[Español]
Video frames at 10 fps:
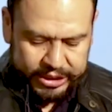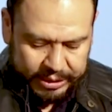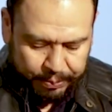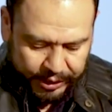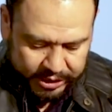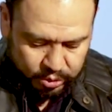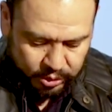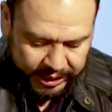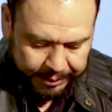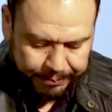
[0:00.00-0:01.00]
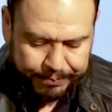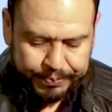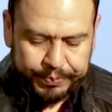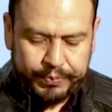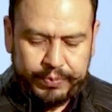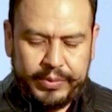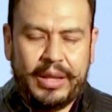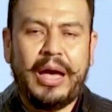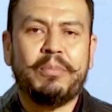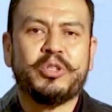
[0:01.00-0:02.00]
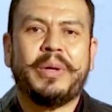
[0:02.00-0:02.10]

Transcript: este puedes unir ambos